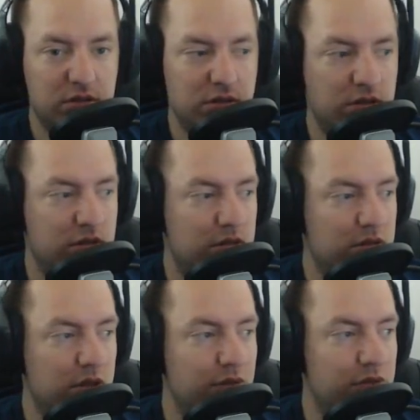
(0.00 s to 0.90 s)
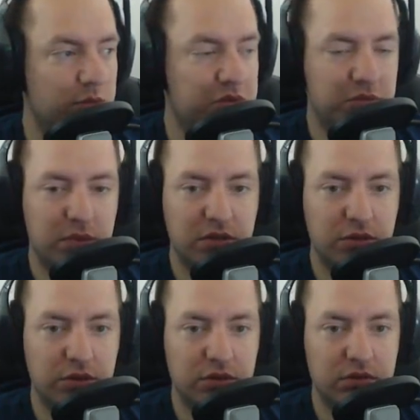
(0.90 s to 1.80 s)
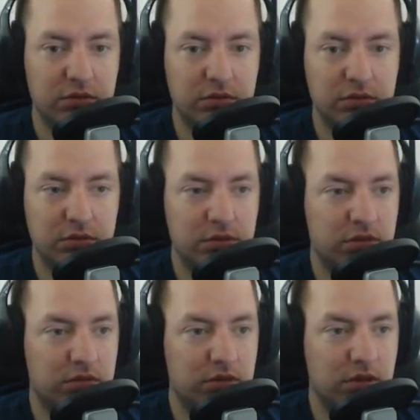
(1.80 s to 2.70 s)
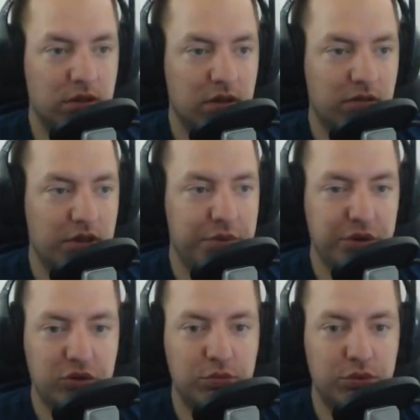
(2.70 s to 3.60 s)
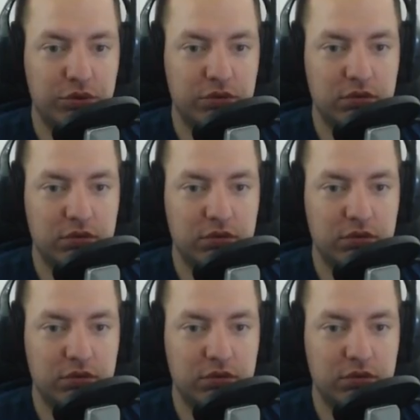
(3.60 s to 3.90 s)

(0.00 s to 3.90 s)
Ja, irgendwie ist das ein bisschen merkwürdig. Hm, das ist auch komisch.